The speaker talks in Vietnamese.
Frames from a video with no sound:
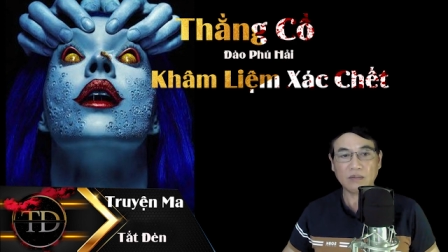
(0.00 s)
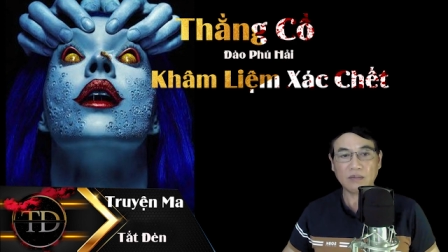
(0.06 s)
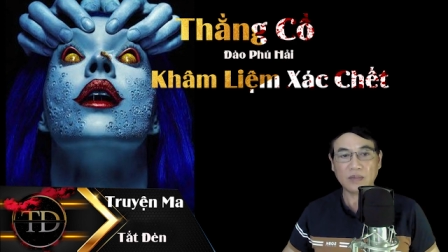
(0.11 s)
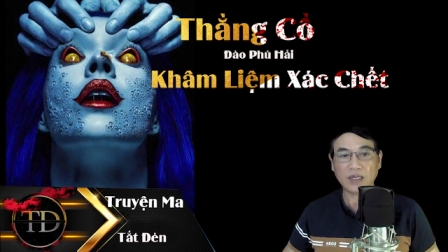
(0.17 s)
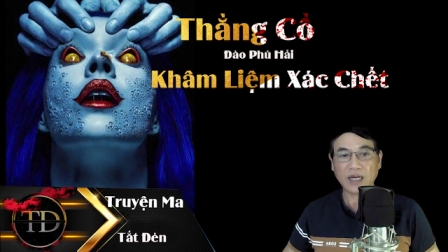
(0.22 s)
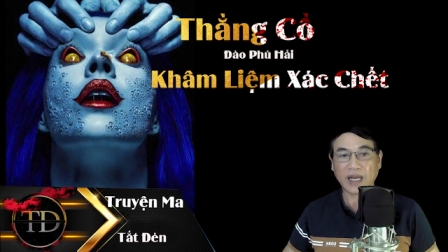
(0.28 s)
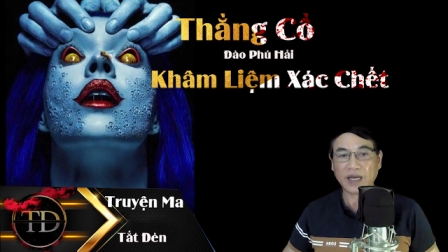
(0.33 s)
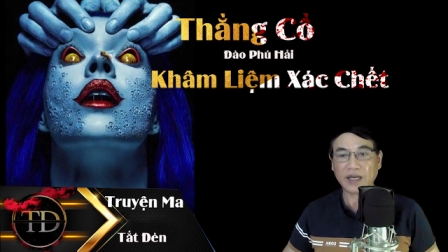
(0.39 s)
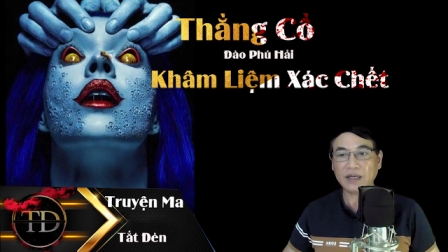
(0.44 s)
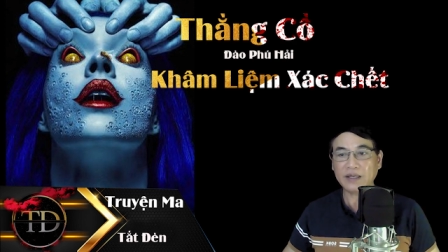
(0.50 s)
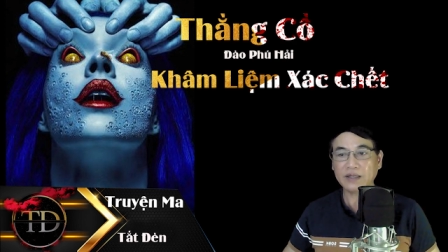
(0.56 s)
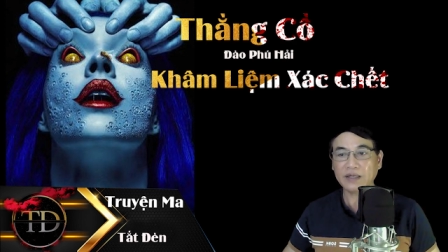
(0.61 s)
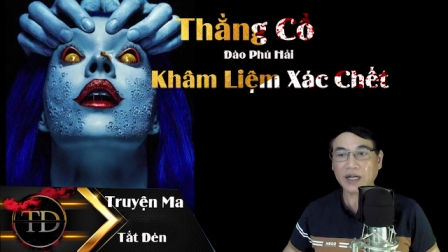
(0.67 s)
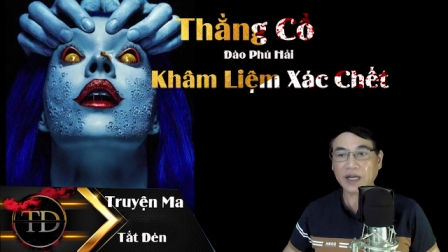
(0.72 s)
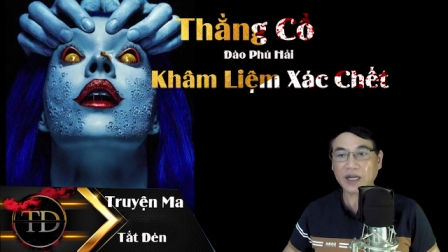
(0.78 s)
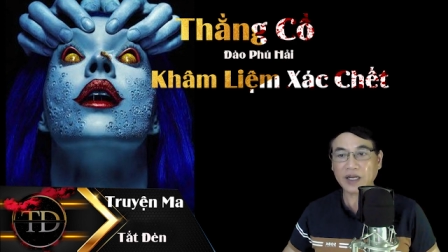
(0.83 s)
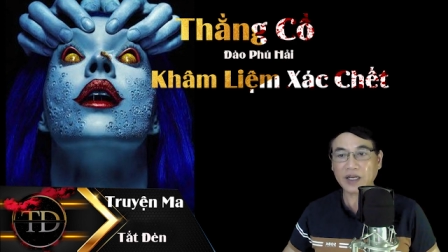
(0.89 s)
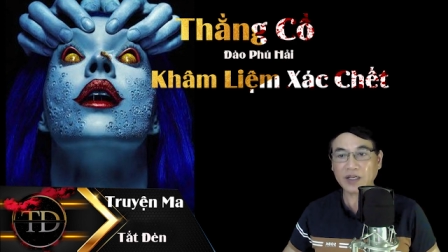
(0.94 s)
lại vừa
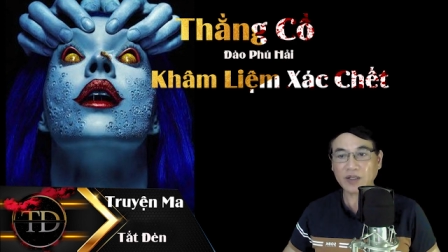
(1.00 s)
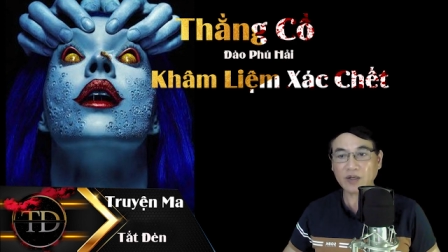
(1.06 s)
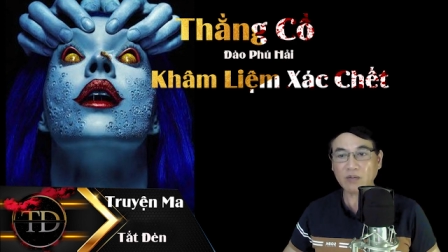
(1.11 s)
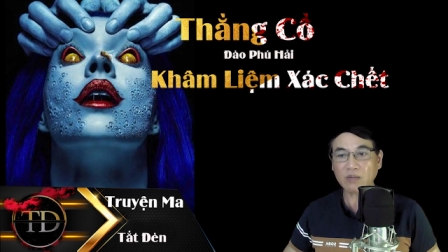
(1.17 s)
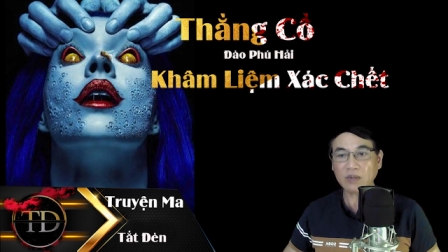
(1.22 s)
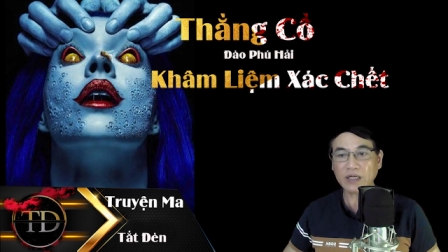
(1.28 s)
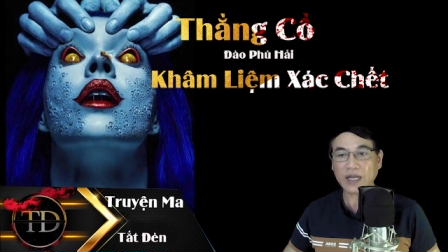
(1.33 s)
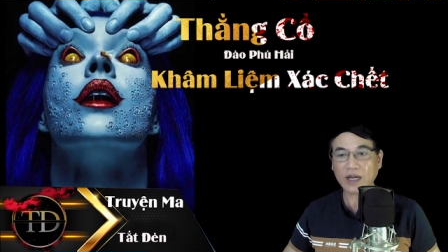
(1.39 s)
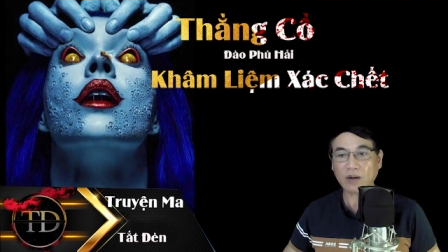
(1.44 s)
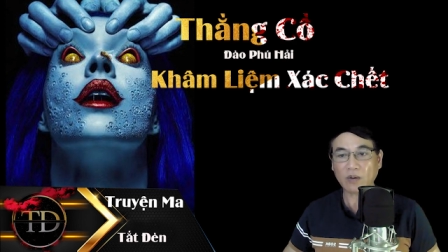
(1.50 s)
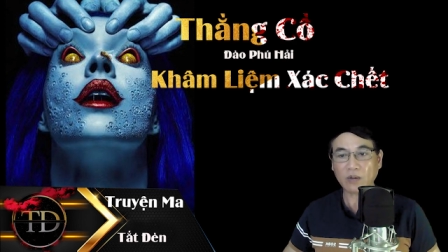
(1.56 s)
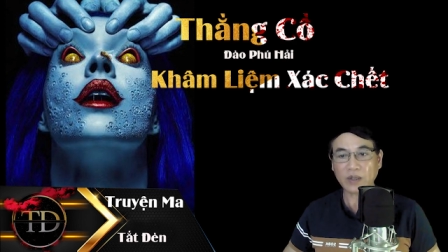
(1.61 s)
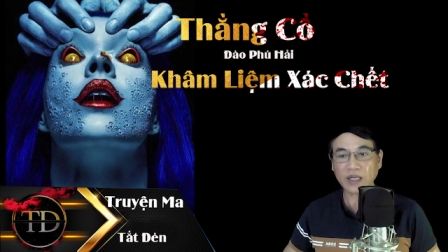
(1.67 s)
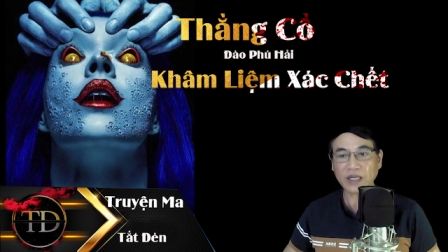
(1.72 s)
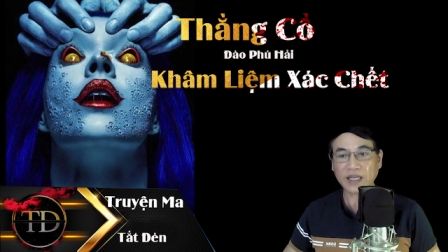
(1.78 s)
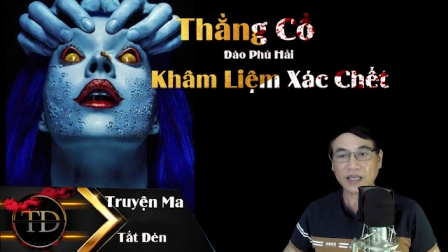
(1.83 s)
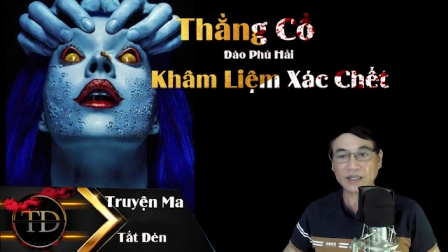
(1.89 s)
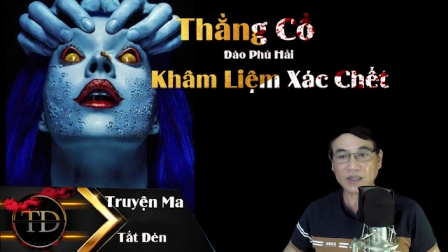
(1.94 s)
hay trúng vào
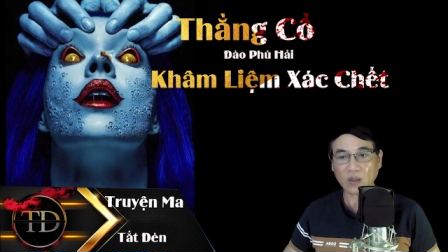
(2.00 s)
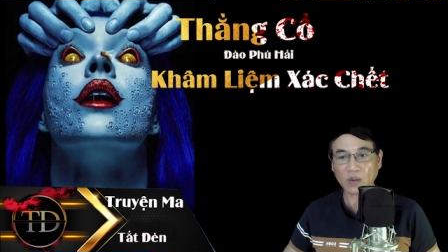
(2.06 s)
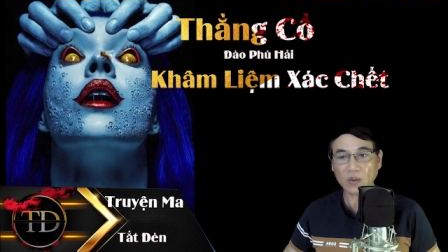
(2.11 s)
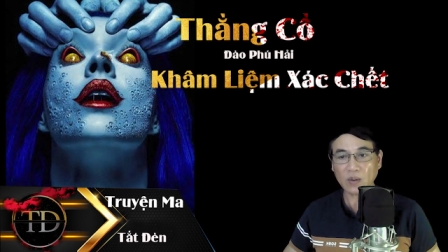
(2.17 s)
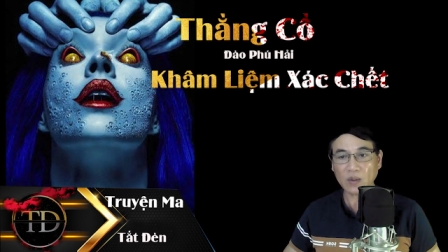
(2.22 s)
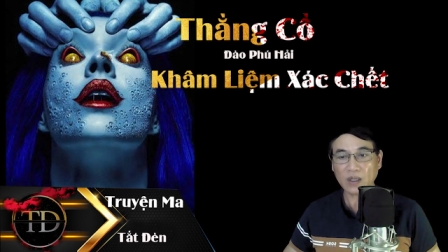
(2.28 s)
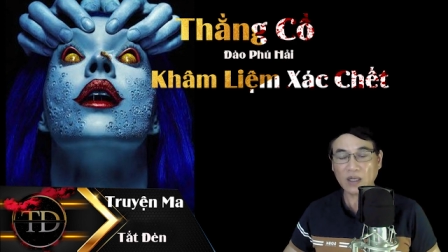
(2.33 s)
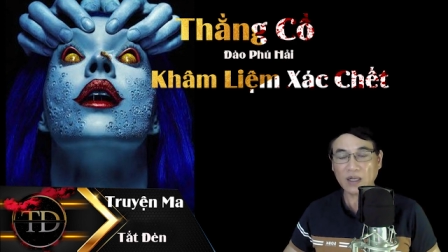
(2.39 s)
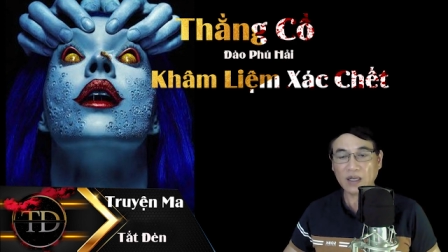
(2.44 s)
cái ngày xấu,